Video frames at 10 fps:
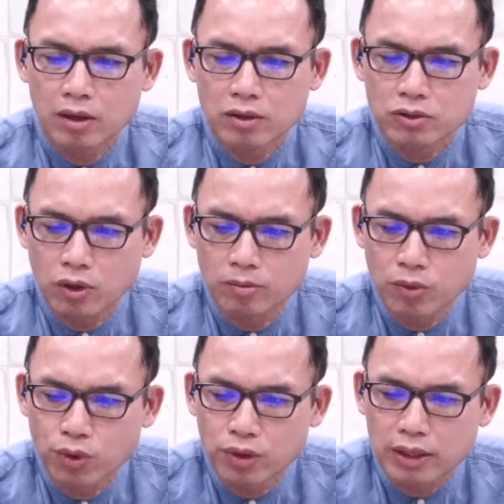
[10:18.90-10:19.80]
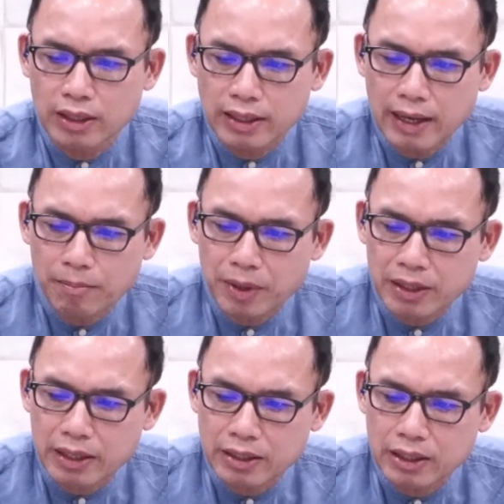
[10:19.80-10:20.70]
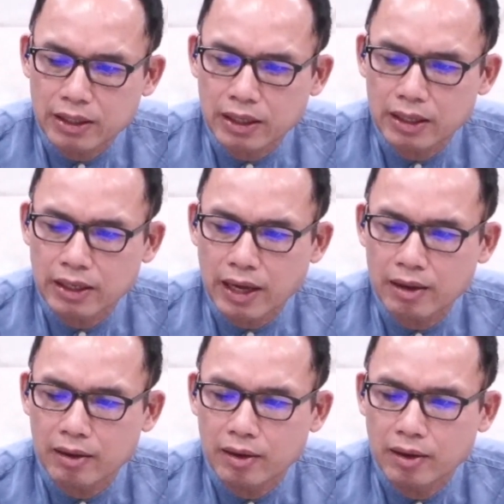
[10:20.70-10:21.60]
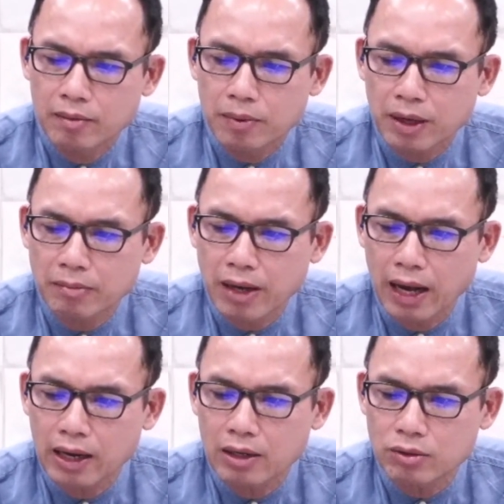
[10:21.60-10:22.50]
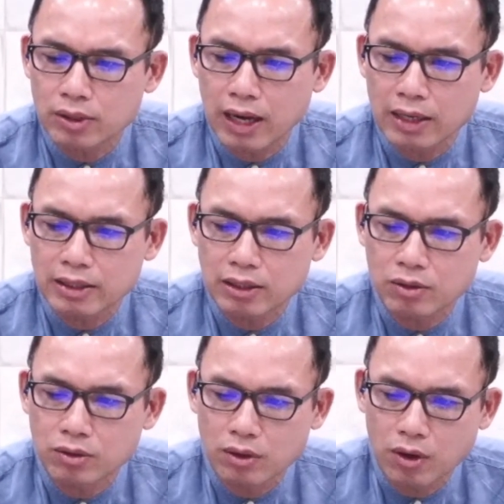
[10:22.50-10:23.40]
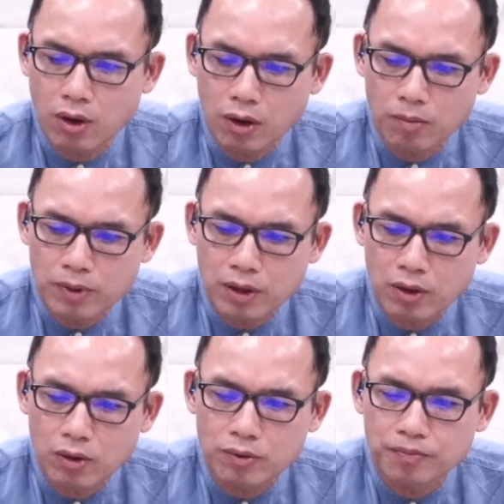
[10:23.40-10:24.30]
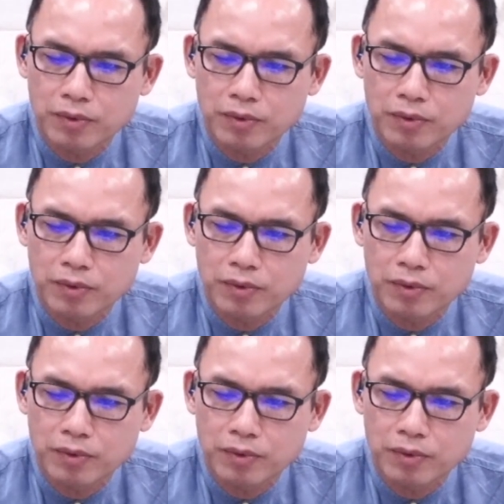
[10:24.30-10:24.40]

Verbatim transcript: สมบูรณ์และปิติยินดีในพระมหากรุณาธิคุณของพระองค์